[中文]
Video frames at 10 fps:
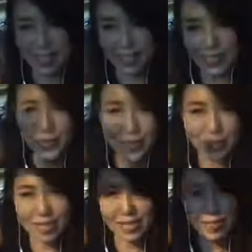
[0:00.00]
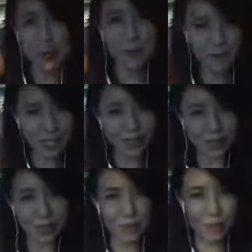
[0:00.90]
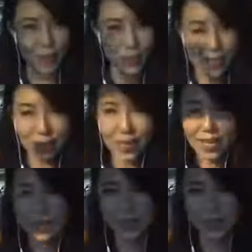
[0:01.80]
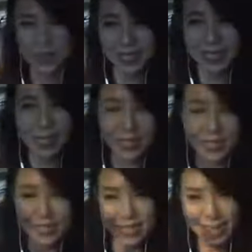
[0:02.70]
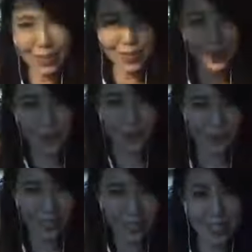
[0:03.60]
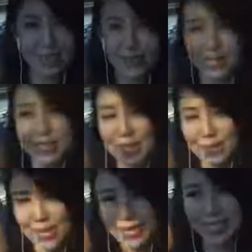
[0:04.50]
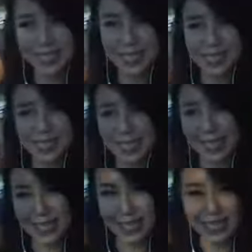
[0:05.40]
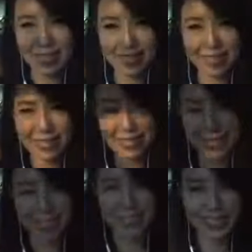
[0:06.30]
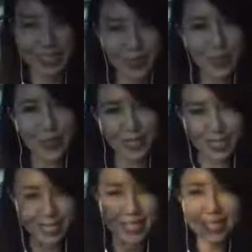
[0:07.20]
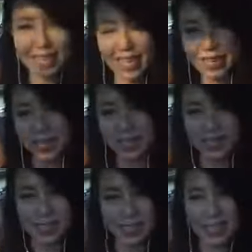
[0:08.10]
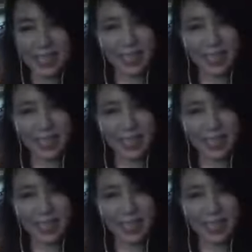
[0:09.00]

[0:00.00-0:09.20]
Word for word: 就是缘分啊，缘分没有到哈，所以我只只要有缘分的，只要我觉得，嗯，很多东西一定要那一个